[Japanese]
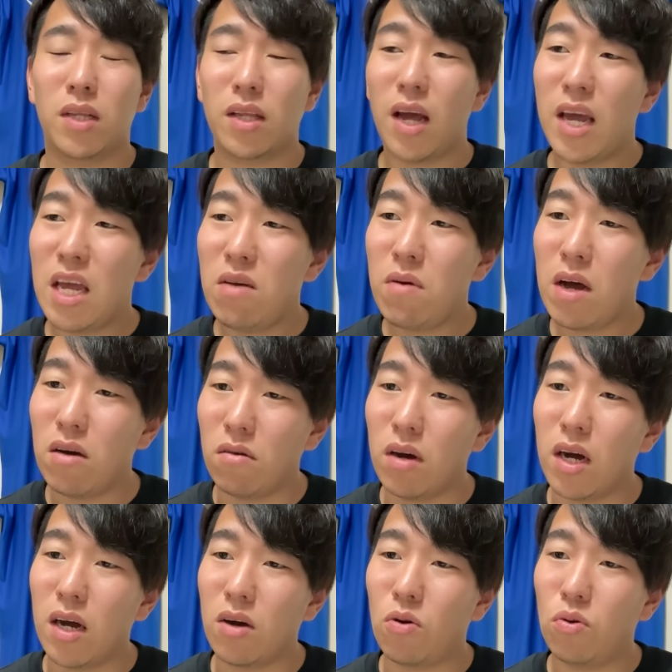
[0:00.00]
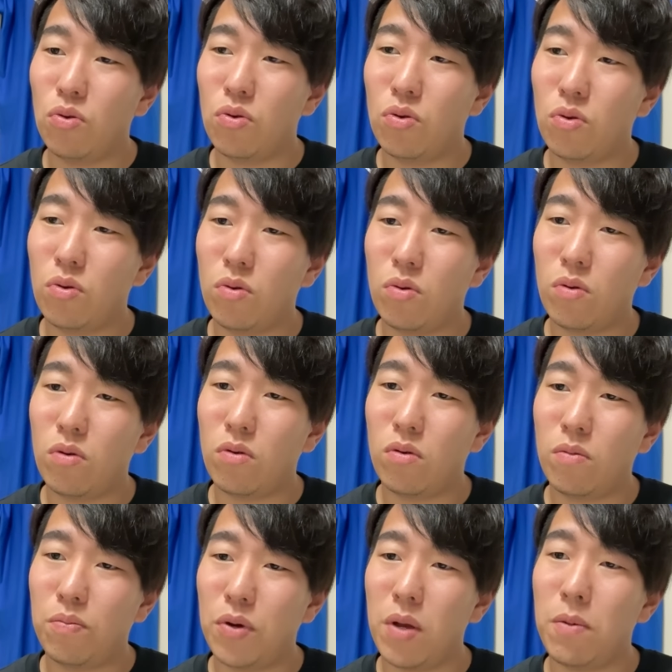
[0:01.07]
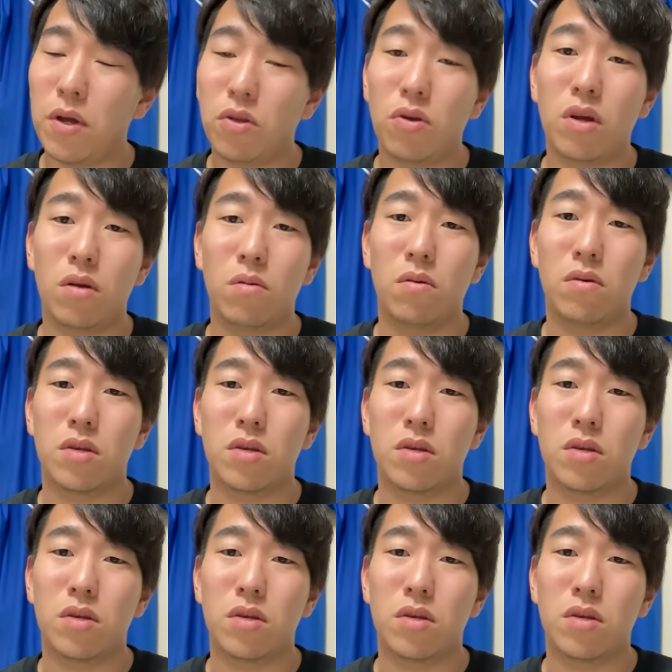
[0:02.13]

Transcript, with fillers: 台湾はこのプレミア12、